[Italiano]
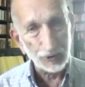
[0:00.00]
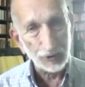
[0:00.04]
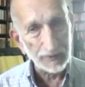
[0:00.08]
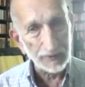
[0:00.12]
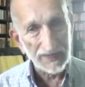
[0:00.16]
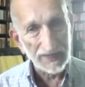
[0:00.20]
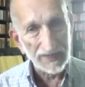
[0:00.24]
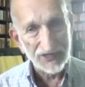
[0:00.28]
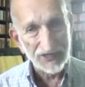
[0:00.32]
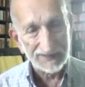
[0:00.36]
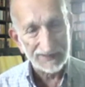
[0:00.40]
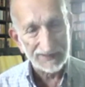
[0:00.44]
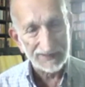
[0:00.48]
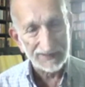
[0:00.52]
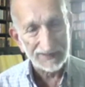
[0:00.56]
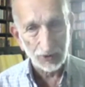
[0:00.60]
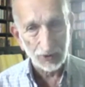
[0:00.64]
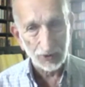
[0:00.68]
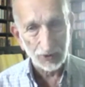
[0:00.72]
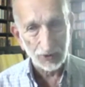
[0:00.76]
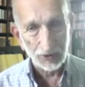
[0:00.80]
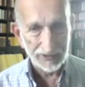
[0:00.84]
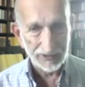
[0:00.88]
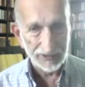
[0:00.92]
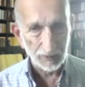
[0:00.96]
assetto
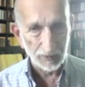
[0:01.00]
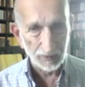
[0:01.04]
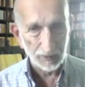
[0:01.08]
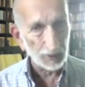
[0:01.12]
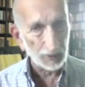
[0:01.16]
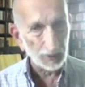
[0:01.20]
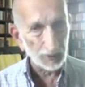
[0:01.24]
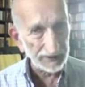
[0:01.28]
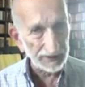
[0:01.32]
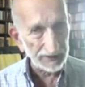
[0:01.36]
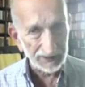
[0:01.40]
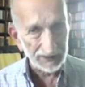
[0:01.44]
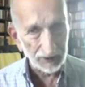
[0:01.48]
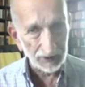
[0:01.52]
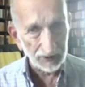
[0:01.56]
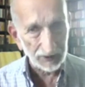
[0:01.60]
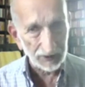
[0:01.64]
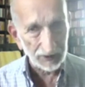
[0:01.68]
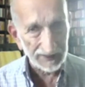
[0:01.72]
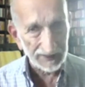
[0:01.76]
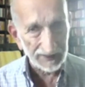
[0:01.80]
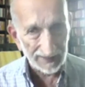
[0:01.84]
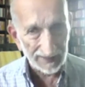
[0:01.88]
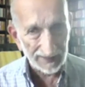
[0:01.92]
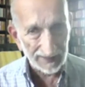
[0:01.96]
geopolitico in
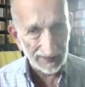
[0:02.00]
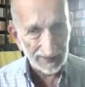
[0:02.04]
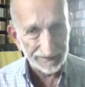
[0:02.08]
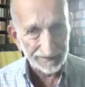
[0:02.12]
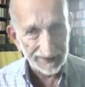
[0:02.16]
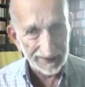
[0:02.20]
Africa,